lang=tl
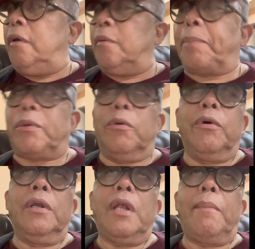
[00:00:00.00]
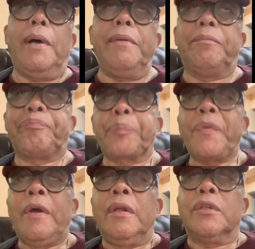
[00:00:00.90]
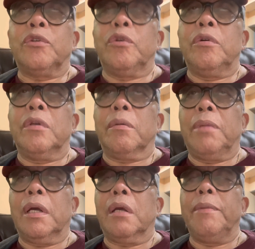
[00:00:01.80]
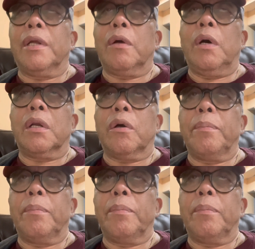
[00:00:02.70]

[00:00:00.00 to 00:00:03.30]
patuloy yung laban. So, nag-vlog kami araw-araw.